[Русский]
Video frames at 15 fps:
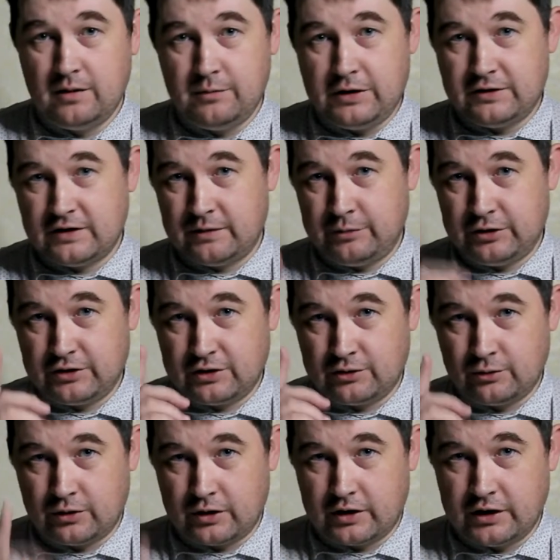Пейте напитки
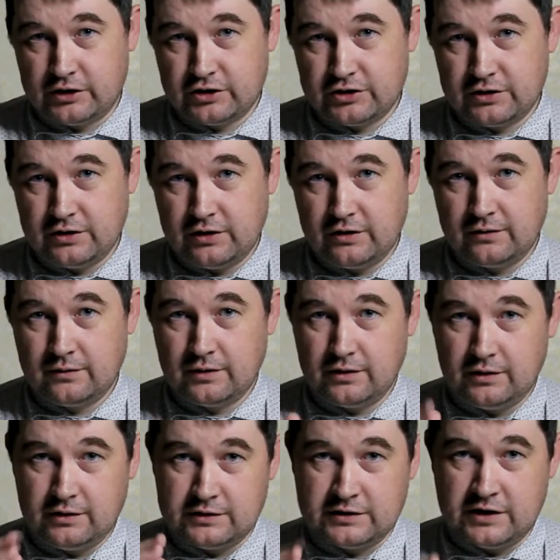только качественные
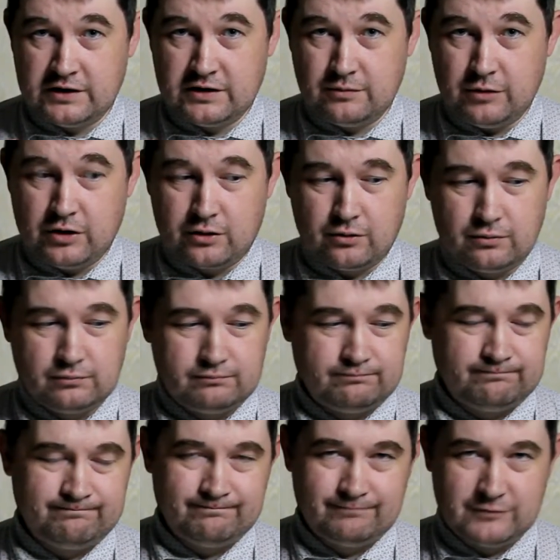и знайте меру.
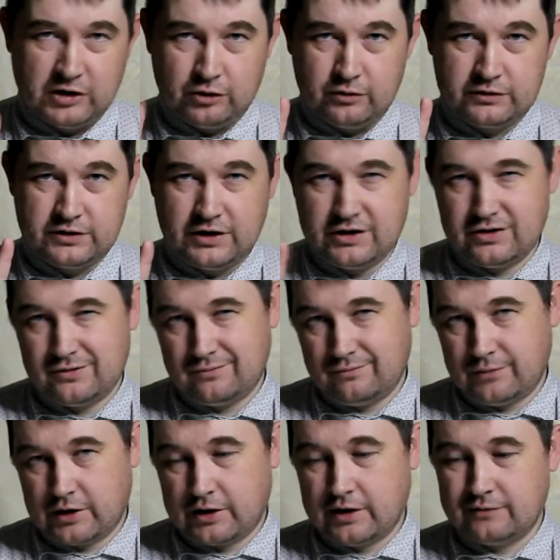До новых встреч.
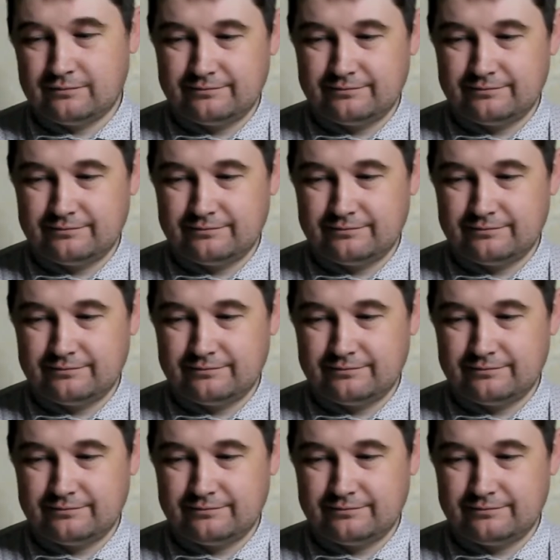Пока.